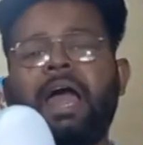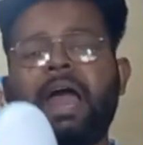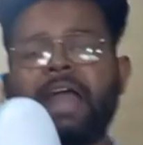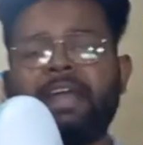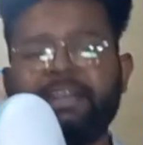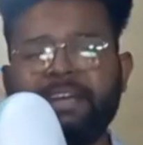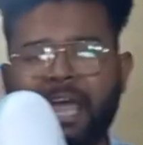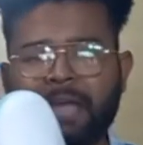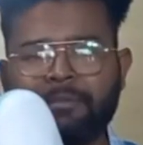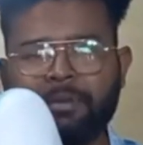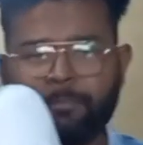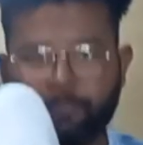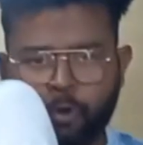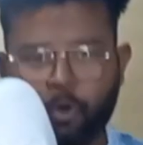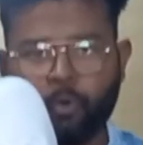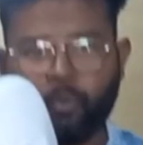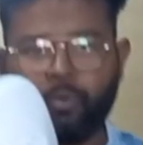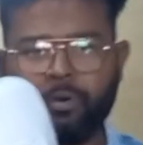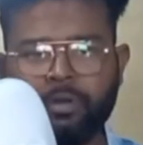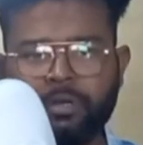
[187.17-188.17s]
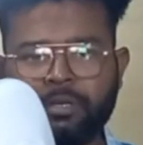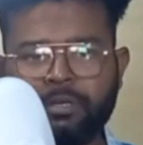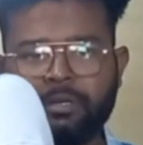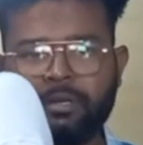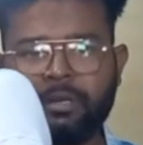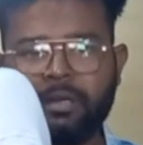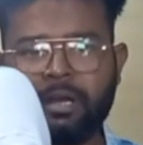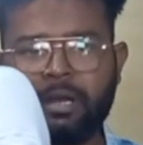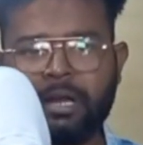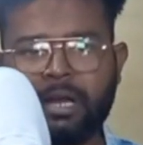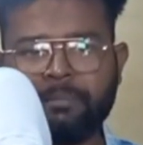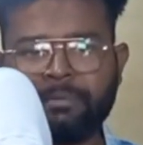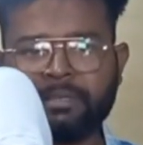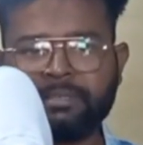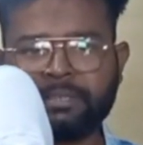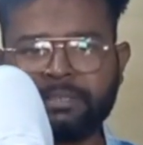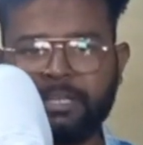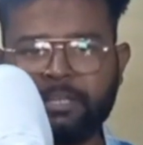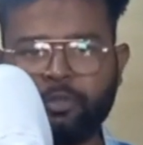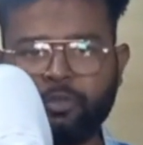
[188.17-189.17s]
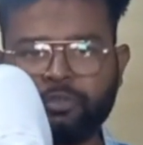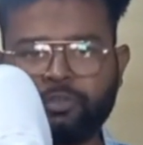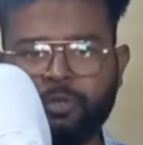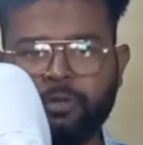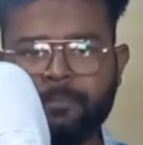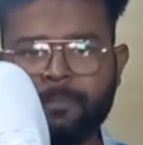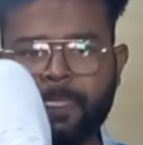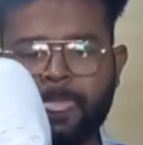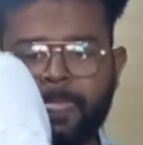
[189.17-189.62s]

एंड नेवी ब्लू आप देख सकते हैं दोस्तों